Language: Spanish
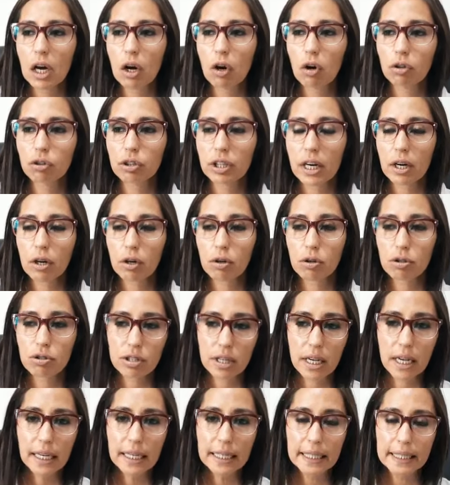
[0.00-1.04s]
Otra
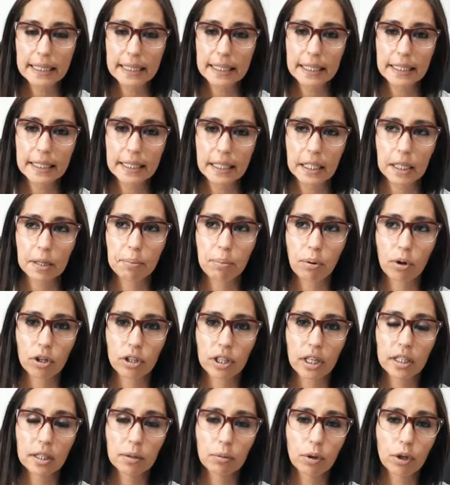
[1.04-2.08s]
cosa
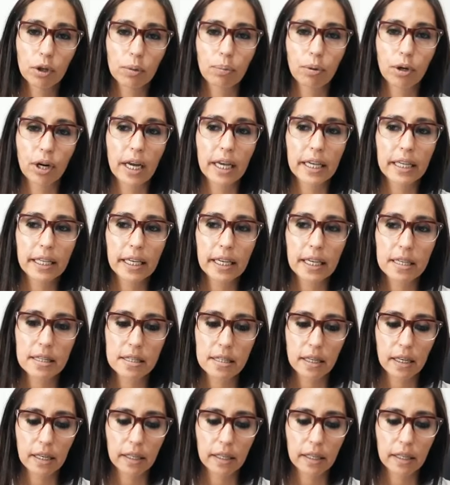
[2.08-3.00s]
importante, bueno, por ahí es,